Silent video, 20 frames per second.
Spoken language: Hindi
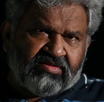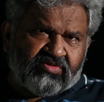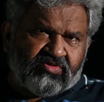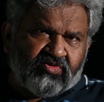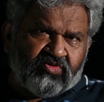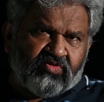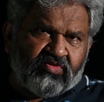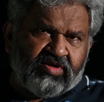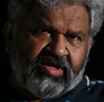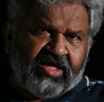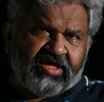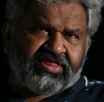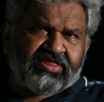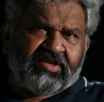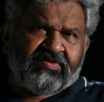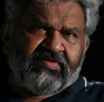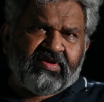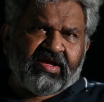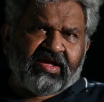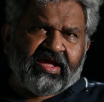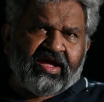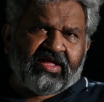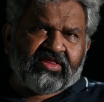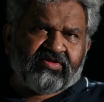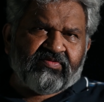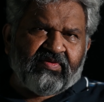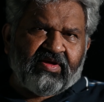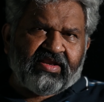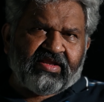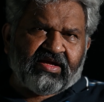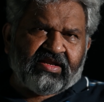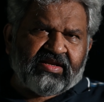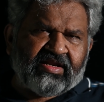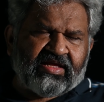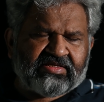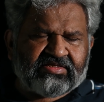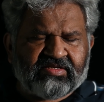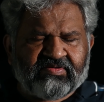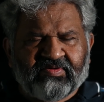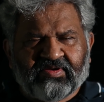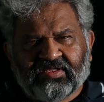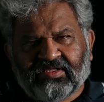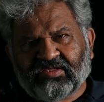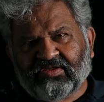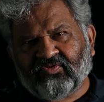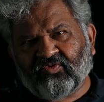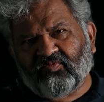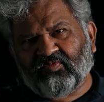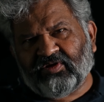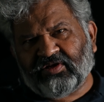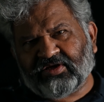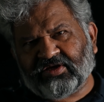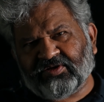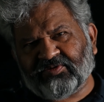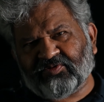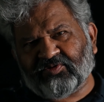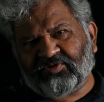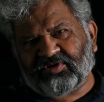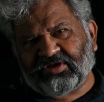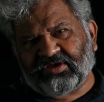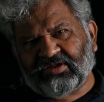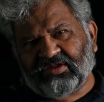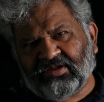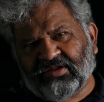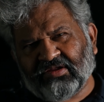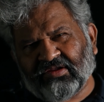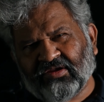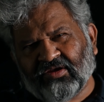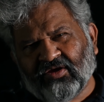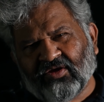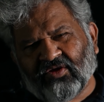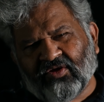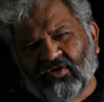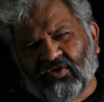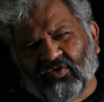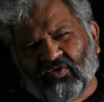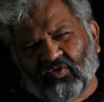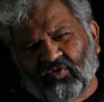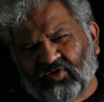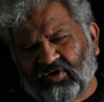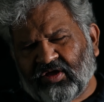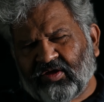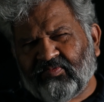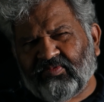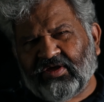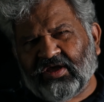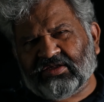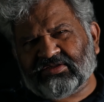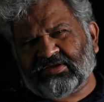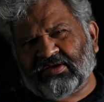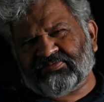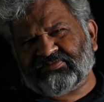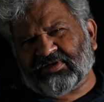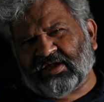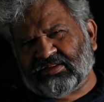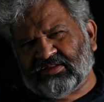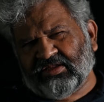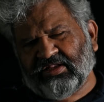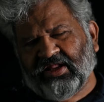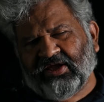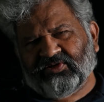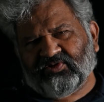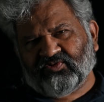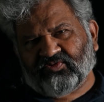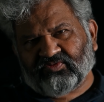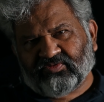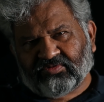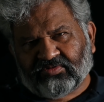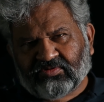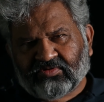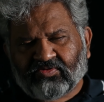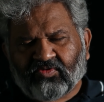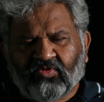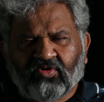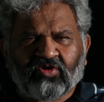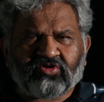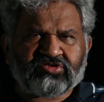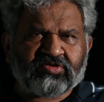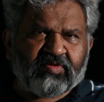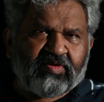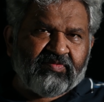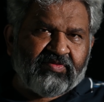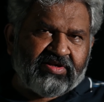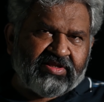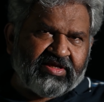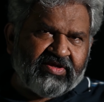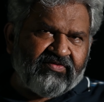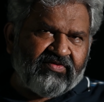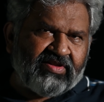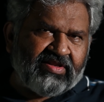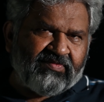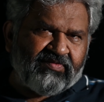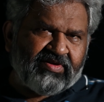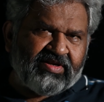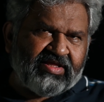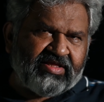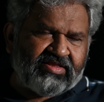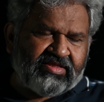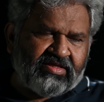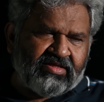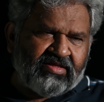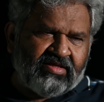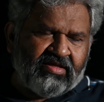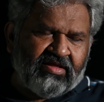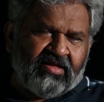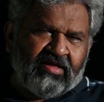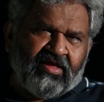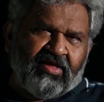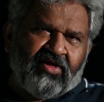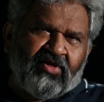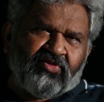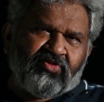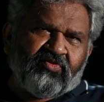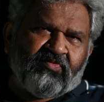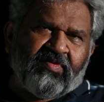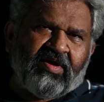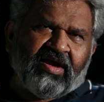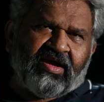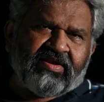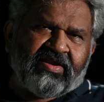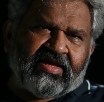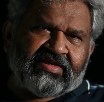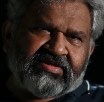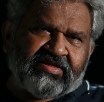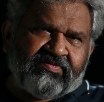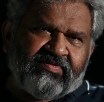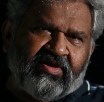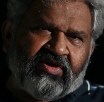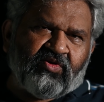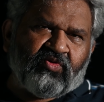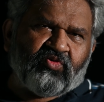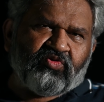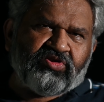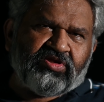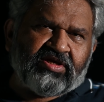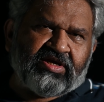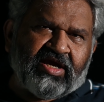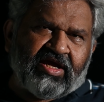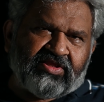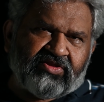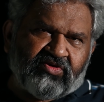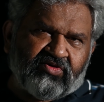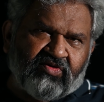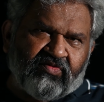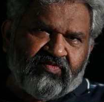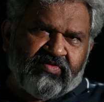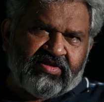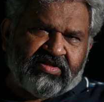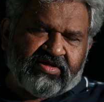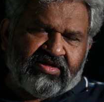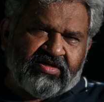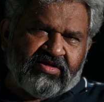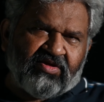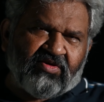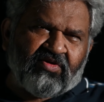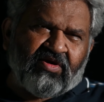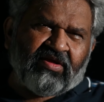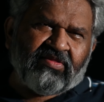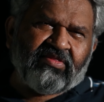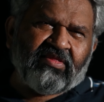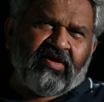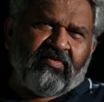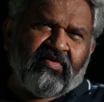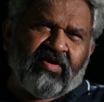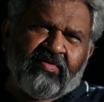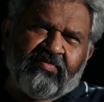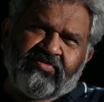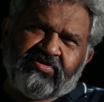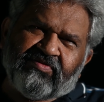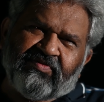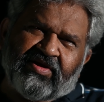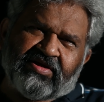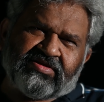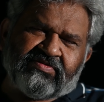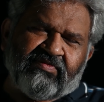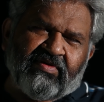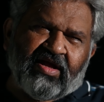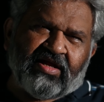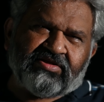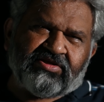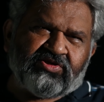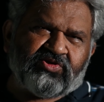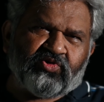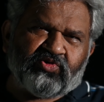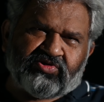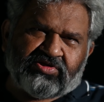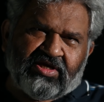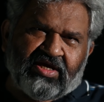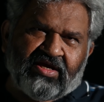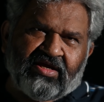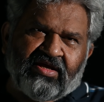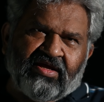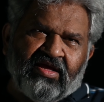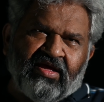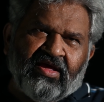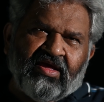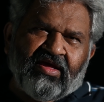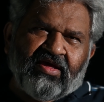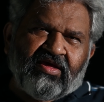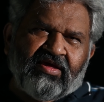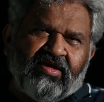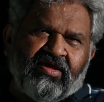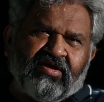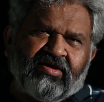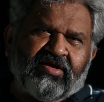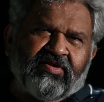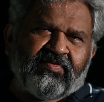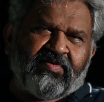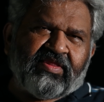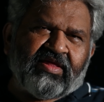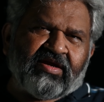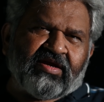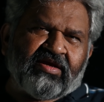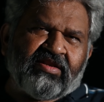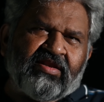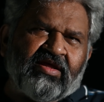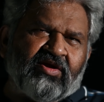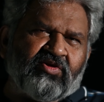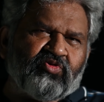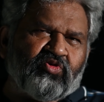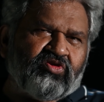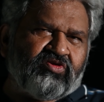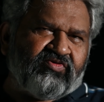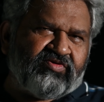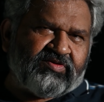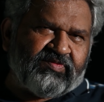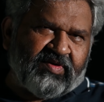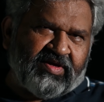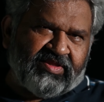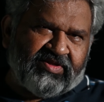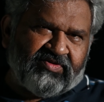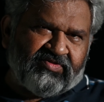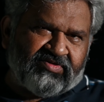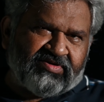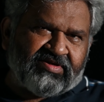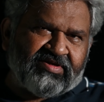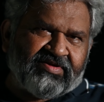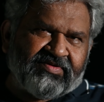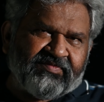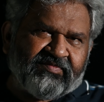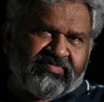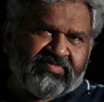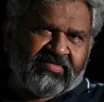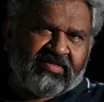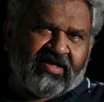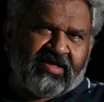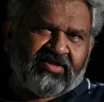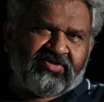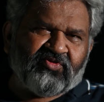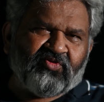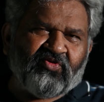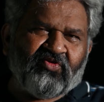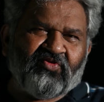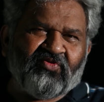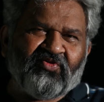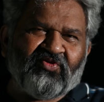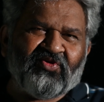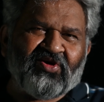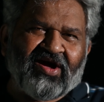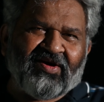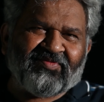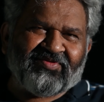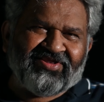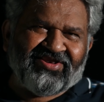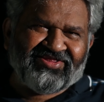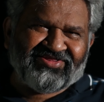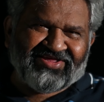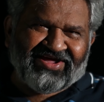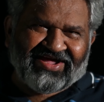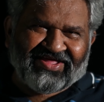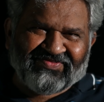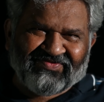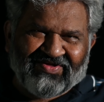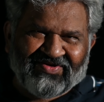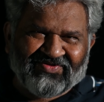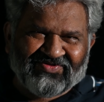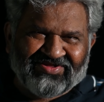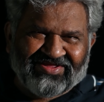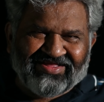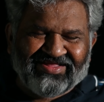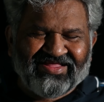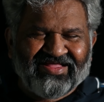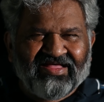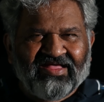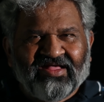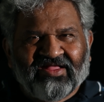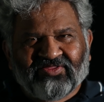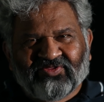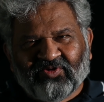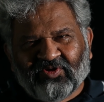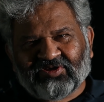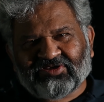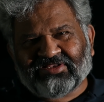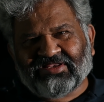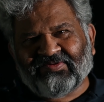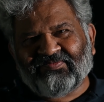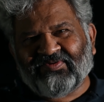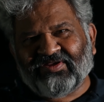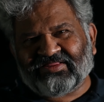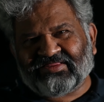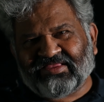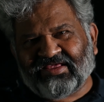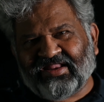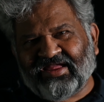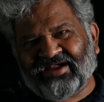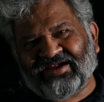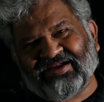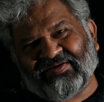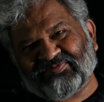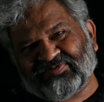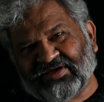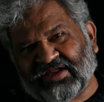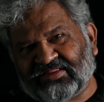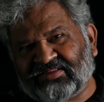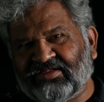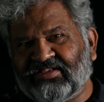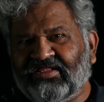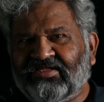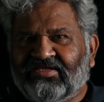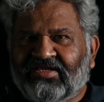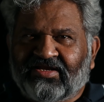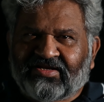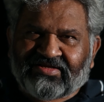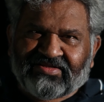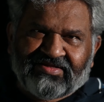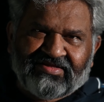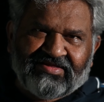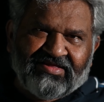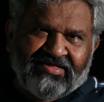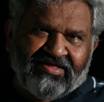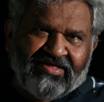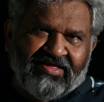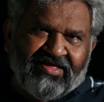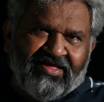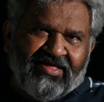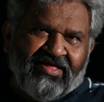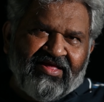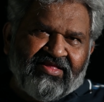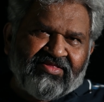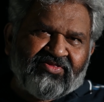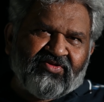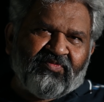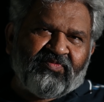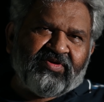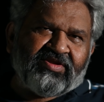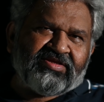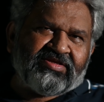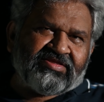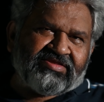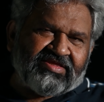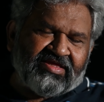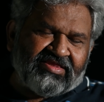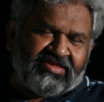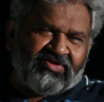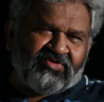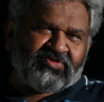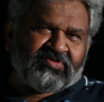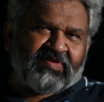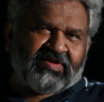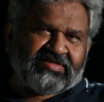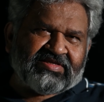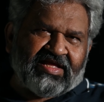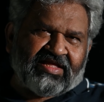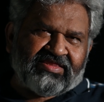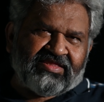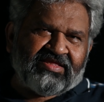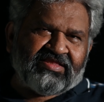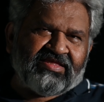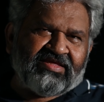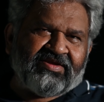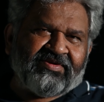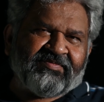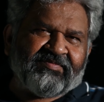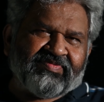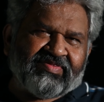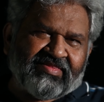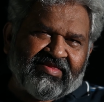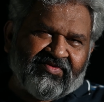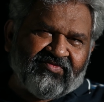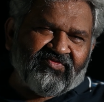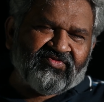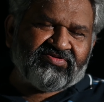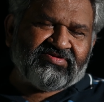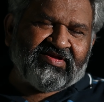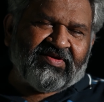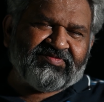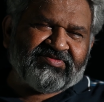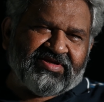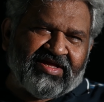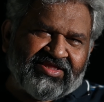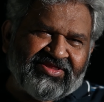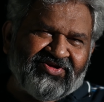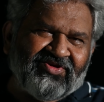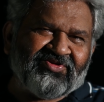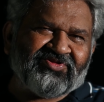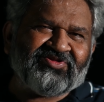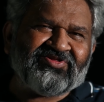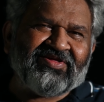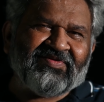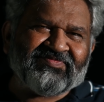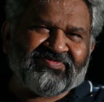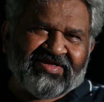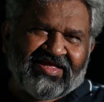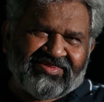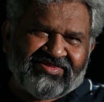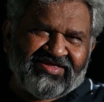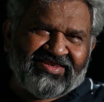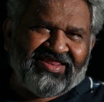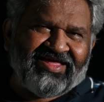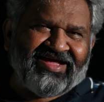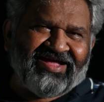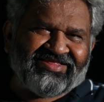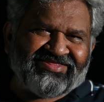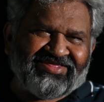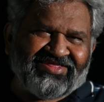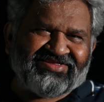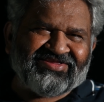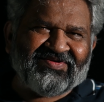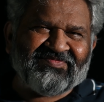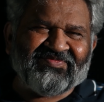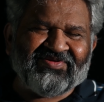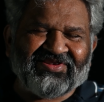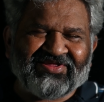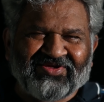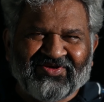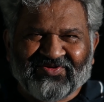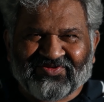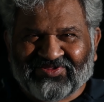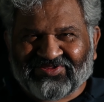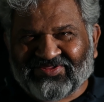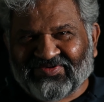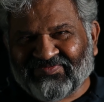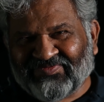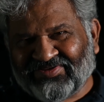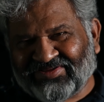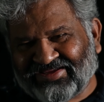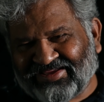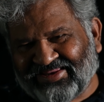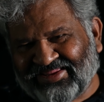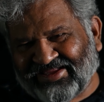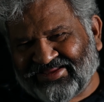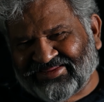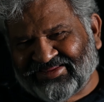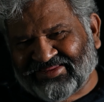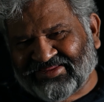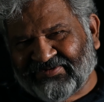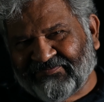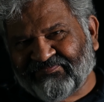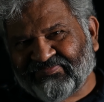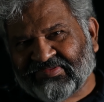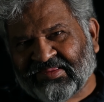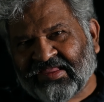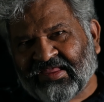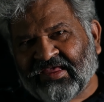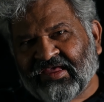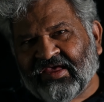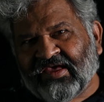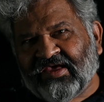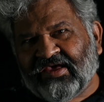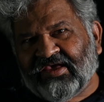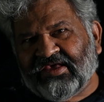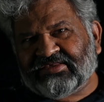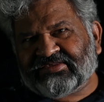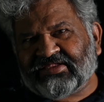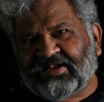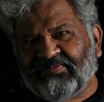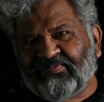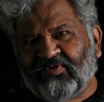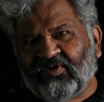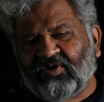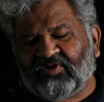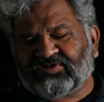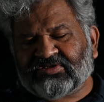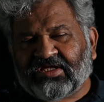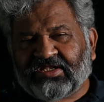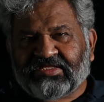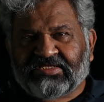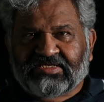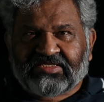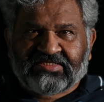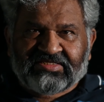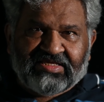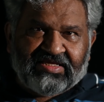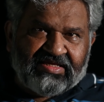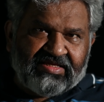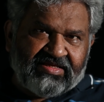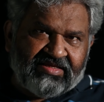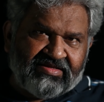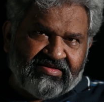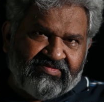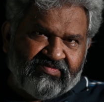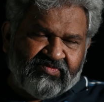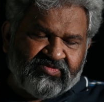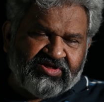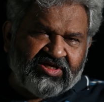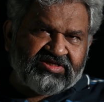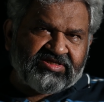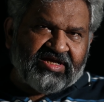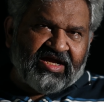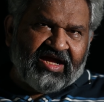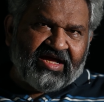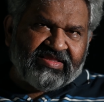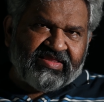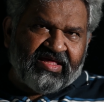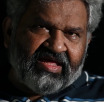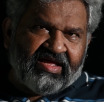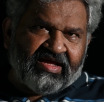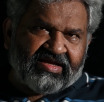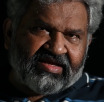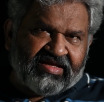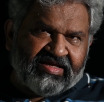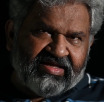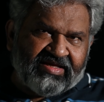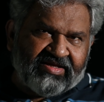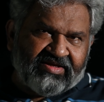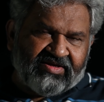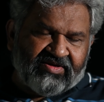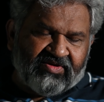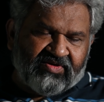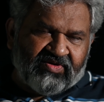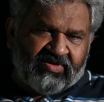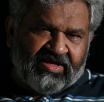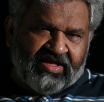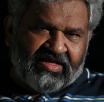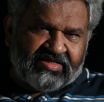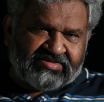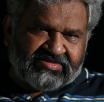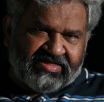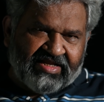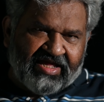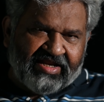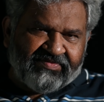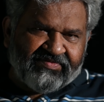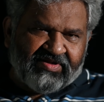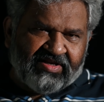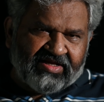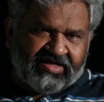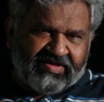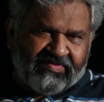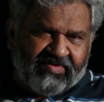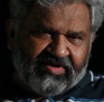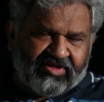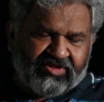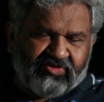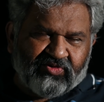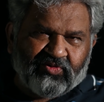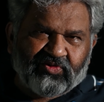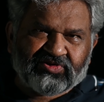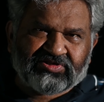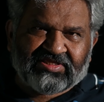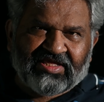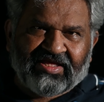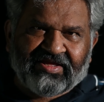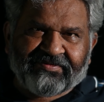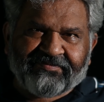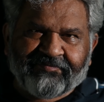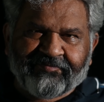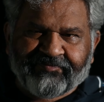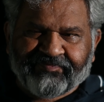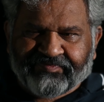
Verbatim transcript: तो एक दिन मैं गया तो मैंने कहा नासर भाई वो मिल्की रोटी उन्हें मियाँ साहब सादी ला जाओ क्योंकि उसके बाद मिल्की अवेलेबल नहीं थी तो मैं कहा नासर भाई खुद ही कहते हो कि मिल्की कहता वह जी बस मैं आज ही सोचा है एक रुपए का किन्ना का दुध में पाते उनके क्या जो वो आपके लिए ताकतवर हो जाए तो इसलिए बेहतर है कि आप शादी ले जा करें तो फिर जितने दिन उसके बाद शादी थी वो जब शादी होती थी हम शादी ले आते थे जब मिल्की होती थी हम मिल्की ले आते थे इस तरह बहुत सारी चीज़ें मुझे याद है कि हसनैन मलक हमारे दोस्त हैं